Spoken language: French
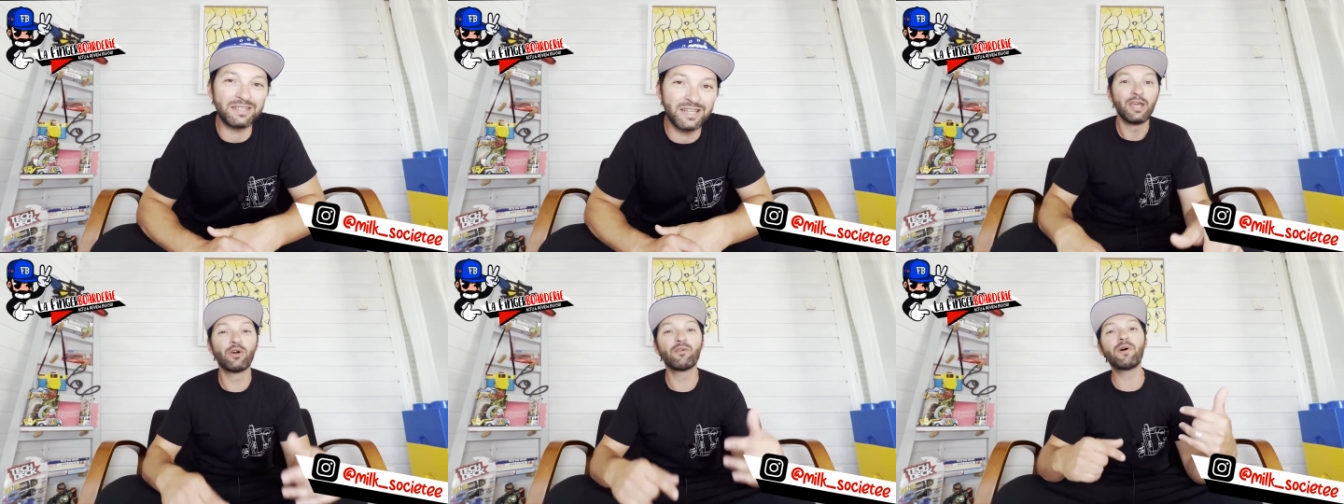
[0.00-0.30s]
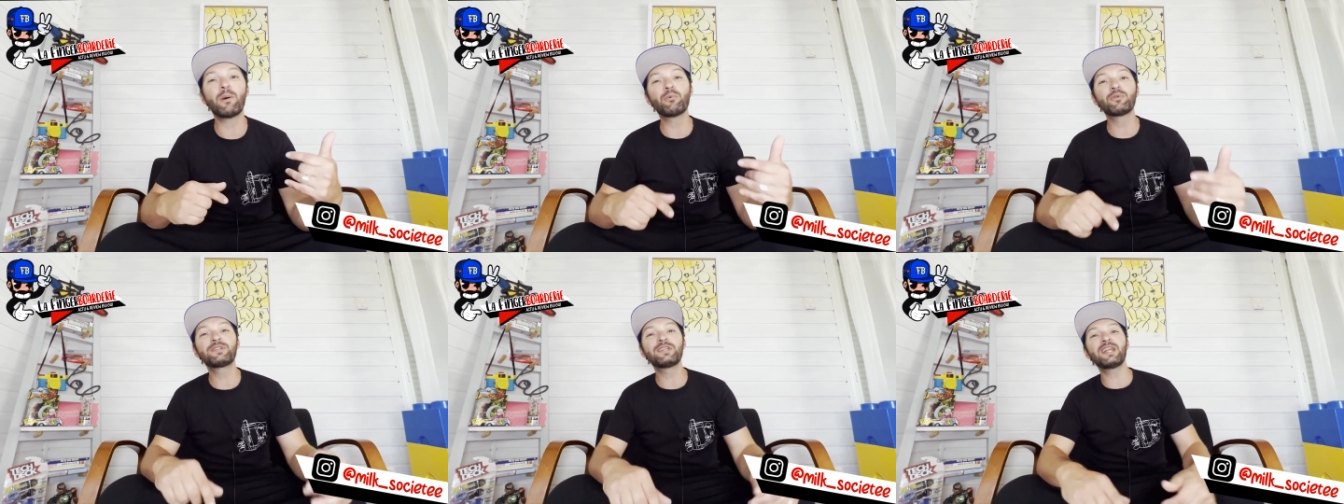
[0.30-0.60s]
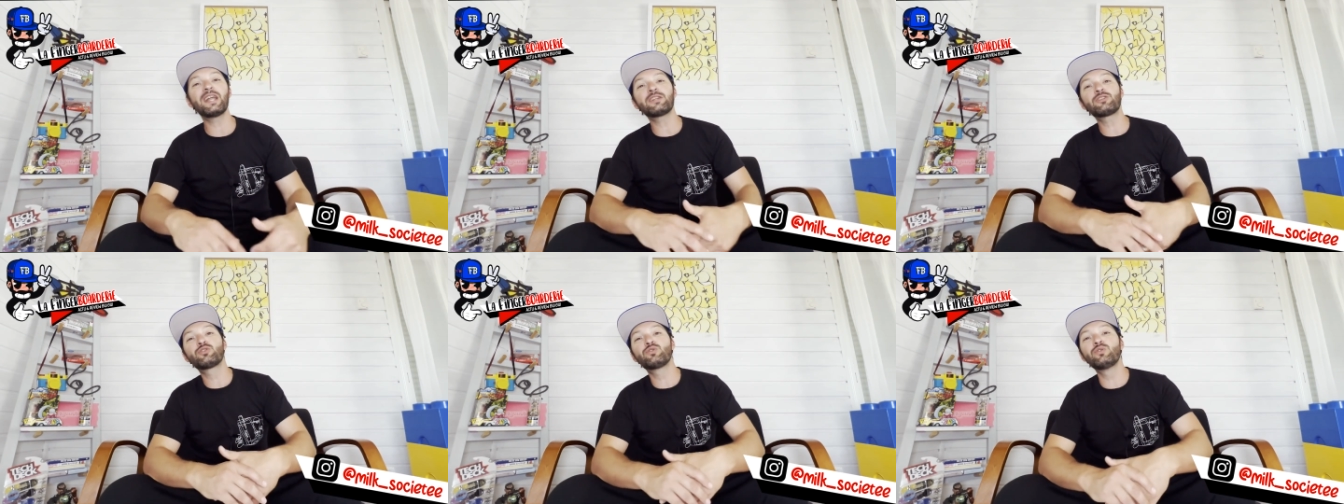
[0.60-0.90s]
Et on va monter
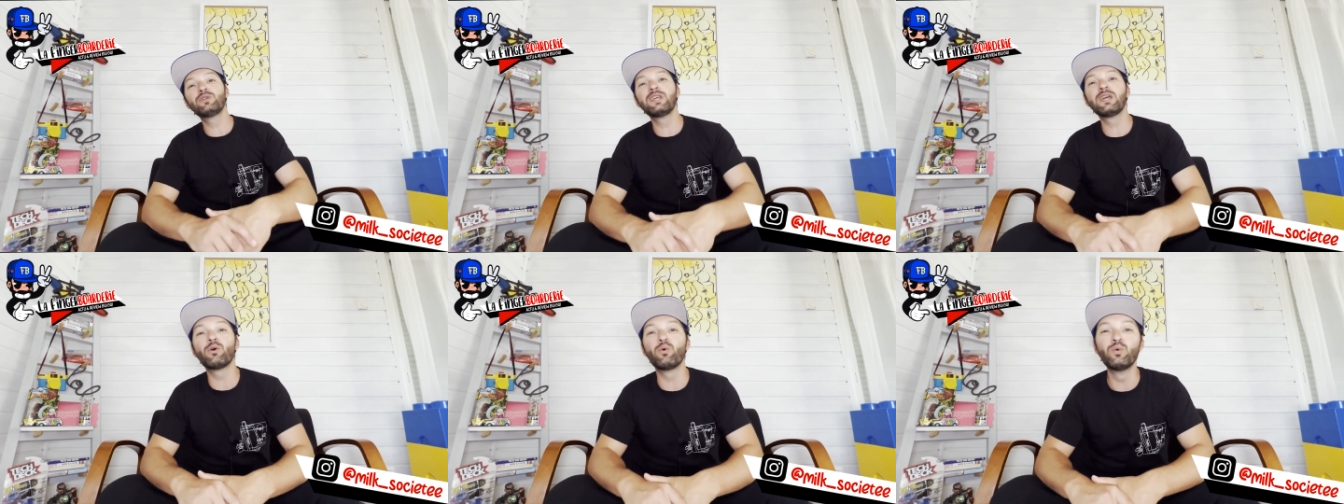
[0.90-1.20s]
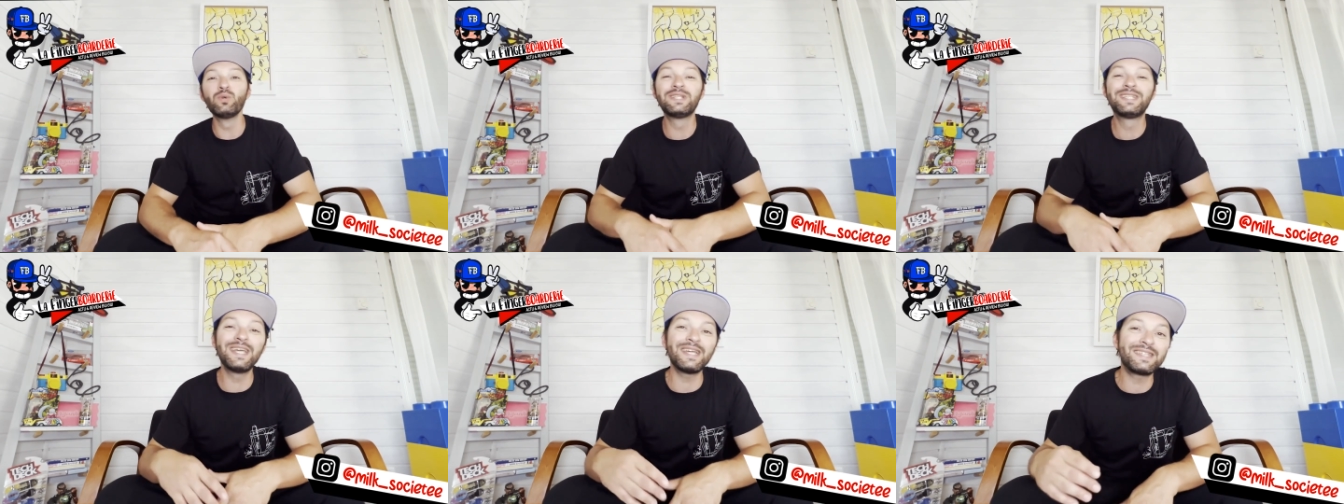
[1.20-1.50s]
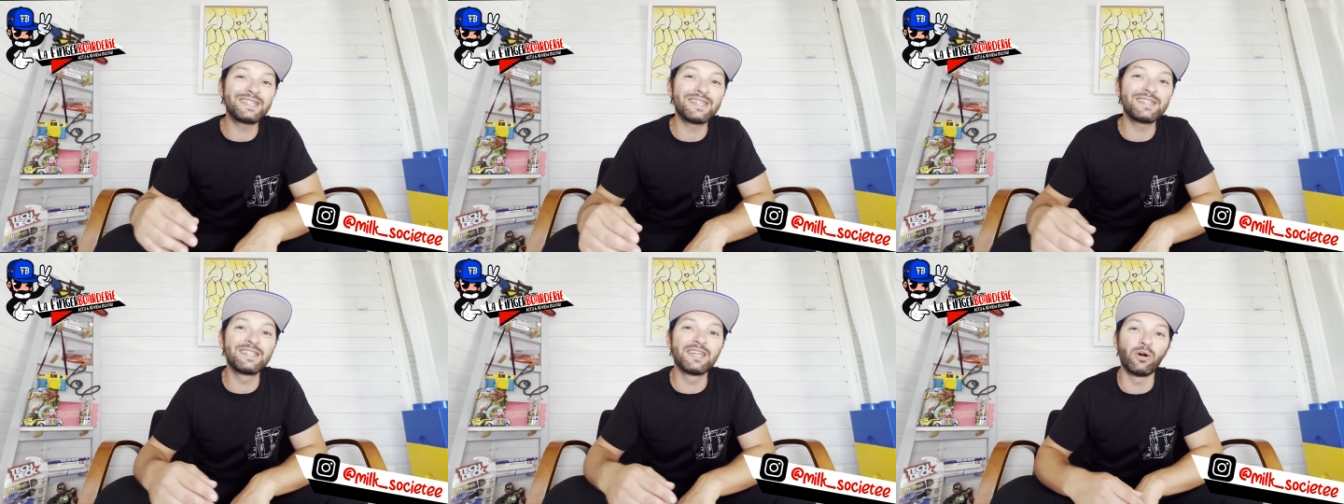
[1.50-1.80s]
là-dessus des roues
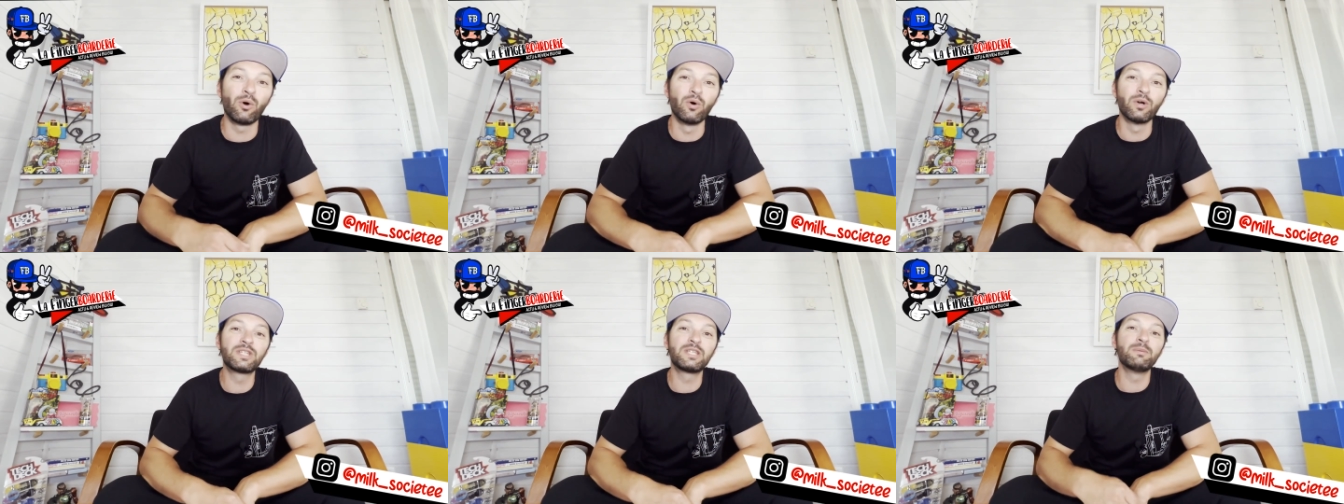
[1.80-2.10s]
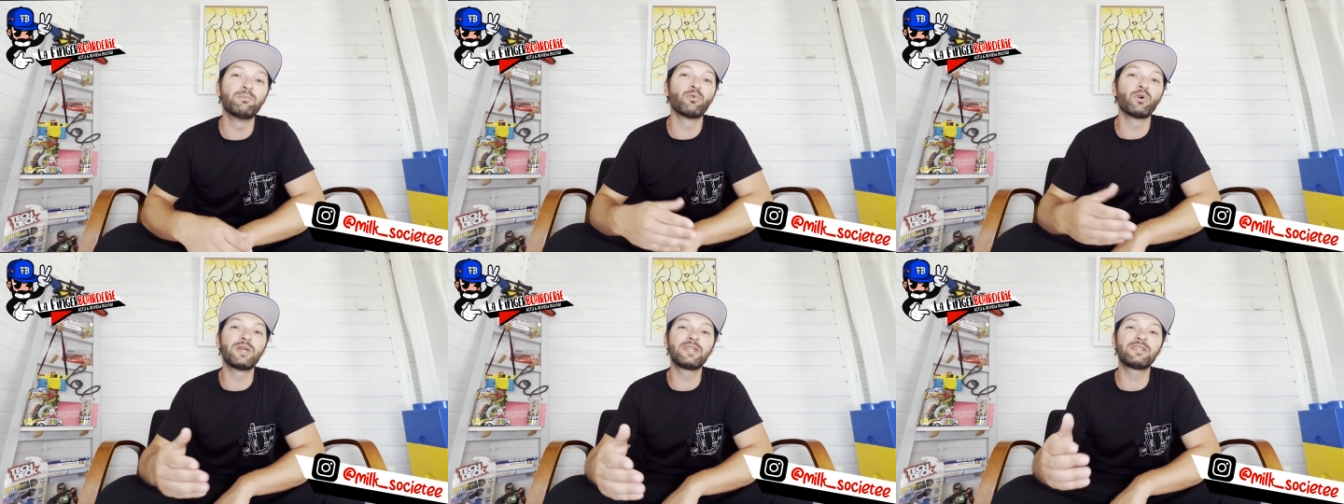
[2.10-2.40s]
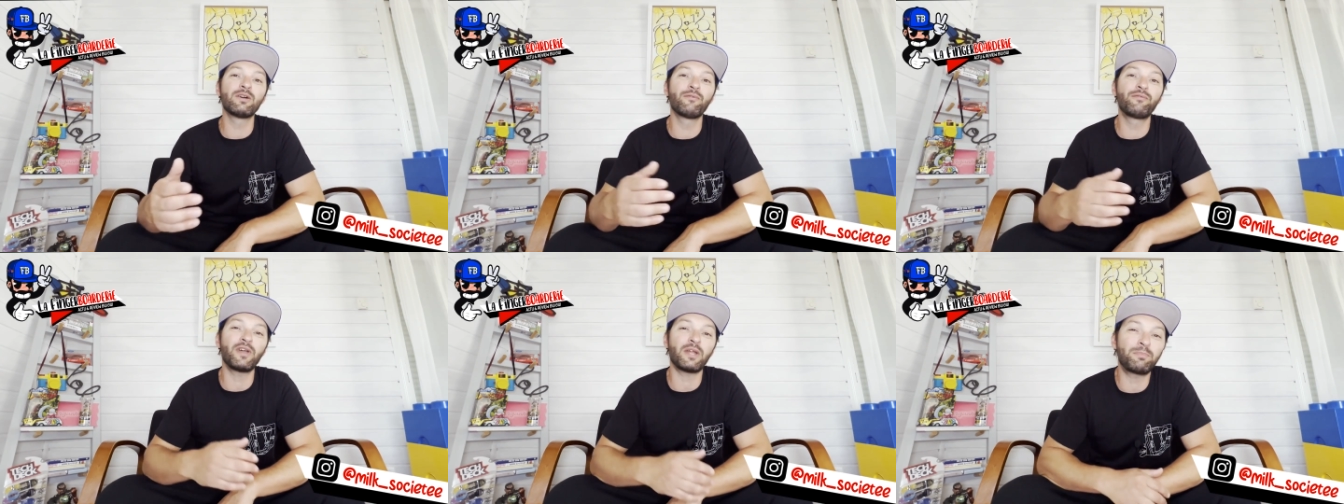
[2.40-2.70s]
DT0 qui m'ont
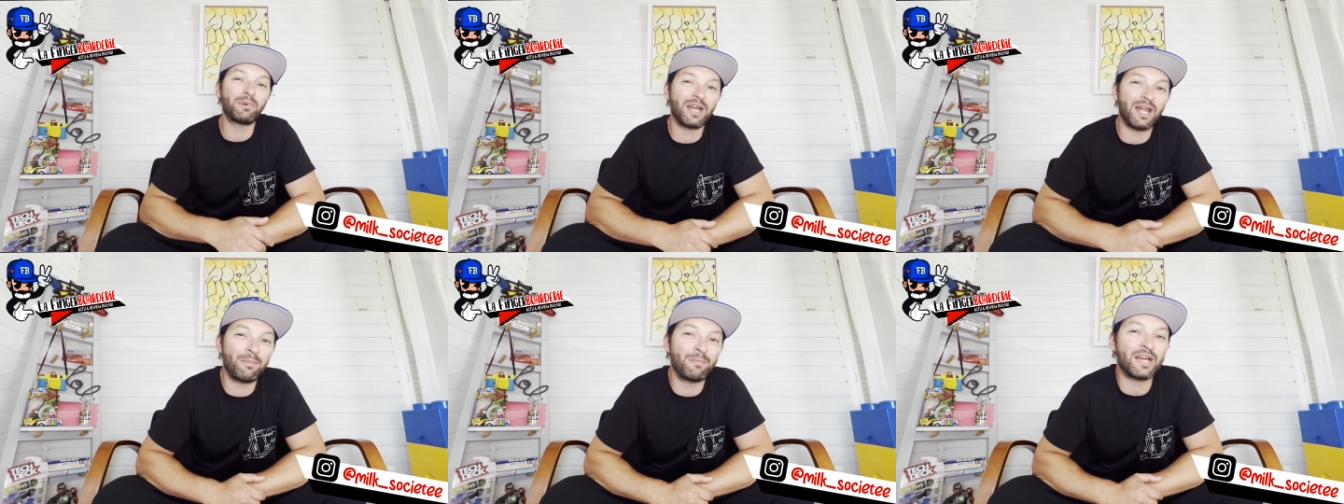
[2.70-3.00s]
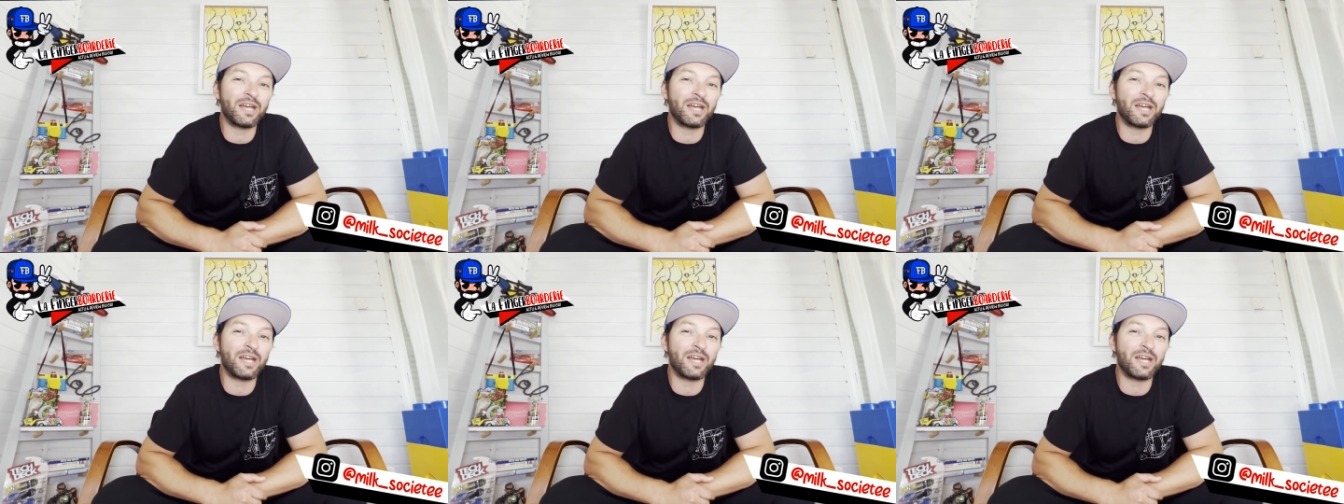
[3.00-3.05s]
été offertes par la